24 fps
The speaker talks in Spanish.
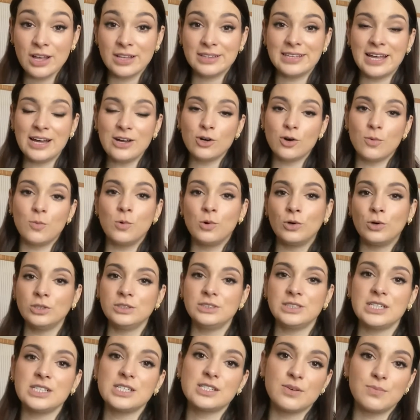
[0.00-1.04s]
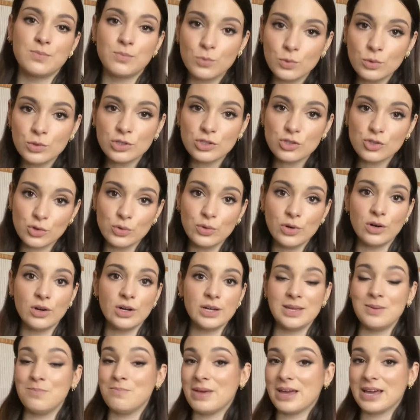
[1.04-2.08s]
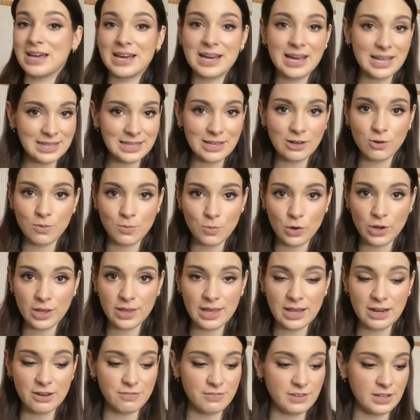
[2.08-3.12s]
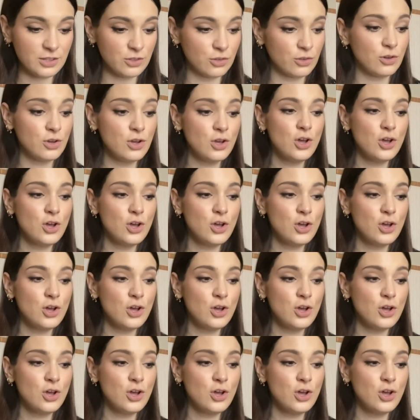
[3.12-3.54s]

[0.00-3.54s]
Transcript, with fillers: dan como un contraste muy chulo y me encanta cómo queda el efecto.